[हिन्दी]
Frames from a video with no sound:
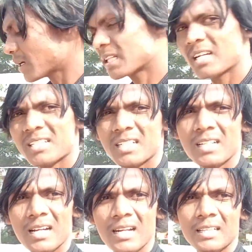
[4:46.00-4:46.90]
पहले
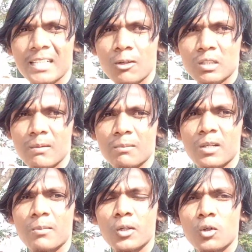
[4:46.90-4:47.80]
दर्शन कर लेते हैं उसके बाद
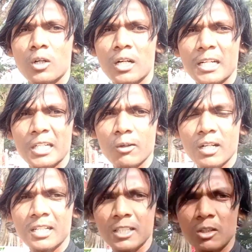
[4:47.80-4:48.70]
फिर वीडियो को
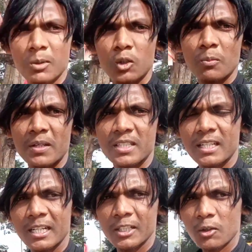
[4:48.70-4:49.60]
कंटिन्यू करते हैं तो वीडियो पे
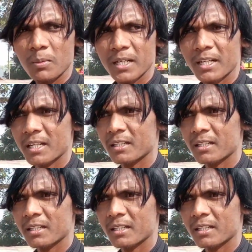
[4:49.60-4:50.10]
ऐसे कंटिन्यू बने